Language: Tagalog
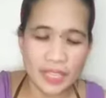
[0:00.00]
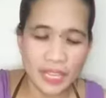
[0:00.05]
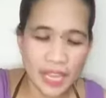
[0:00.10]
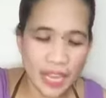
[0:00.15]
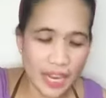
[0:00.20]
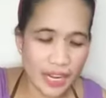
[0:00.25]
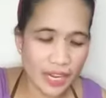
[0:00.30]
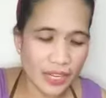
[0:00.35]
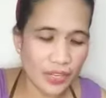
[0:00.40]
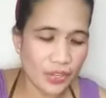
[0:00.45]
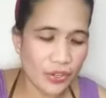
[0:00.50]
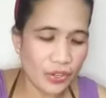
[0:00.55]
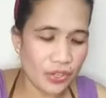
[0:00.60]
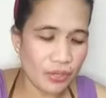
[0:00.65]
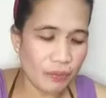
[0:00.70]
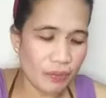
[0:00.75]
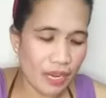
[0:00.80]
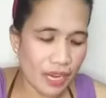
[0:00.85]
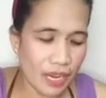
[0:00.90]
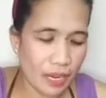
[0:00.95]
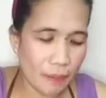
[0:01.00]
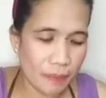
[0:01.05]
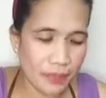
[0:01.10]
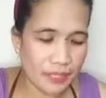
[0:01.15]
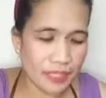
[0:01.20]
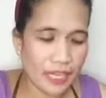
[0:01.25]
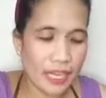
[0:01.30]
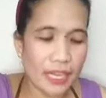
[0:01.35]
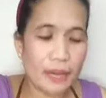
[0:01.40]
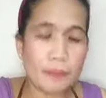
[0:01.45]
Kaya ngayon,
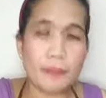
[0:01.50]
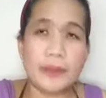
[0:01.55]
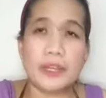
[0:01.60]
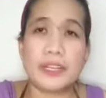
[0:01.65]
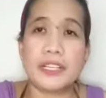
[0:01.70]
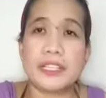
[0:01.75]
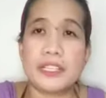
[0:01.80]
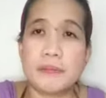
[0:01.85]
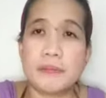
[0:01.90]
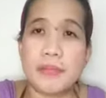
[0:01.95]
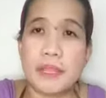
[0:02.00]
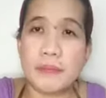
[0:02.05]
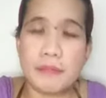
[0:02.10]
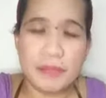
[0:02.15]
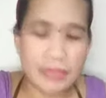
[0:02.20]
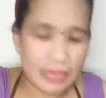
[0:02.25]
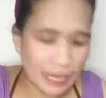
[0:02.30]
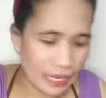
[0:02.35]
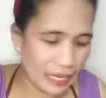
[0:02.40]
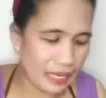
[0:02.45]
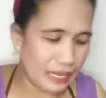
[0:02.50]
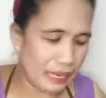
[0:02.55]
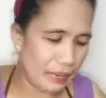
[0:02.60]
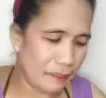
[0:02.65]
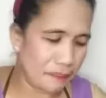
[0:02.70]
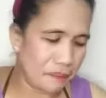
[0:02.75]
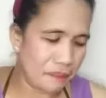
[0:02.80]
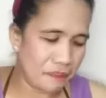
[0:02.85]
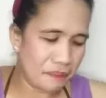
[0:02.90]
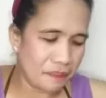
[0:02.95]
makakapag-diaper na si Baby Caleb.